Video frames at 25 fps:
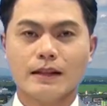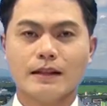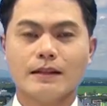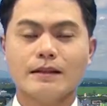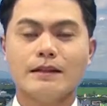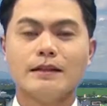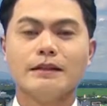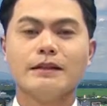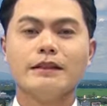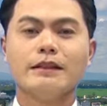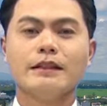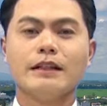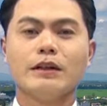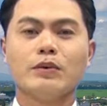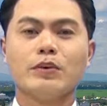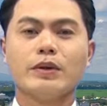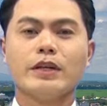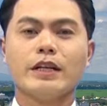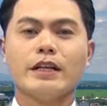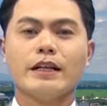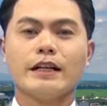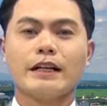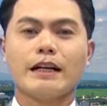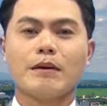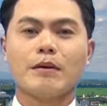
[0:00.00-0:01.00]
Xin kính chào quý
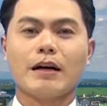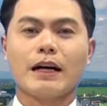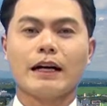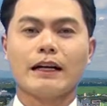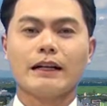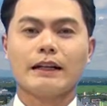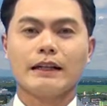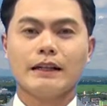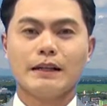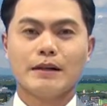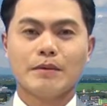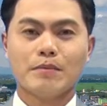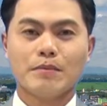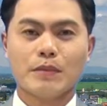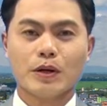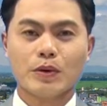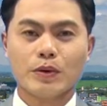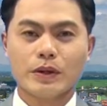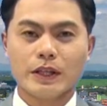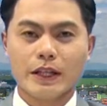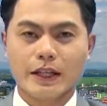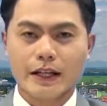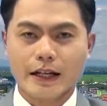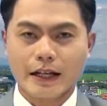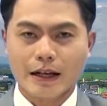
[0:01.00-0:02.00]
vị và các bạn. Mời
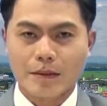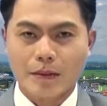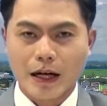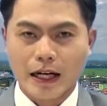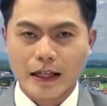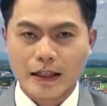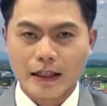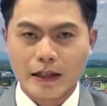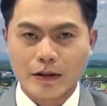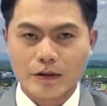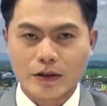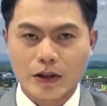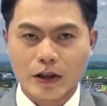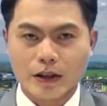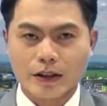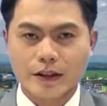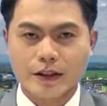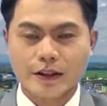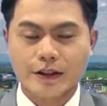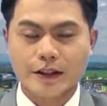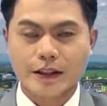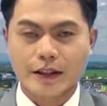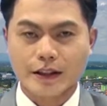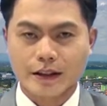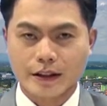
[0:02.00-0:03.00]
quý vị và các bạn theo dõi
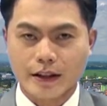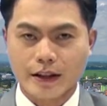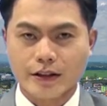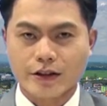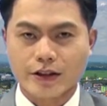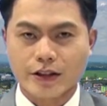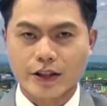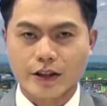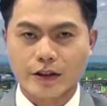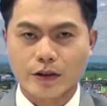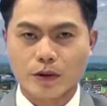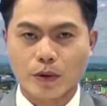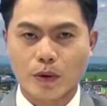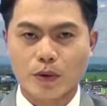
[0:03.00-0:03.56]
chương trình thời sự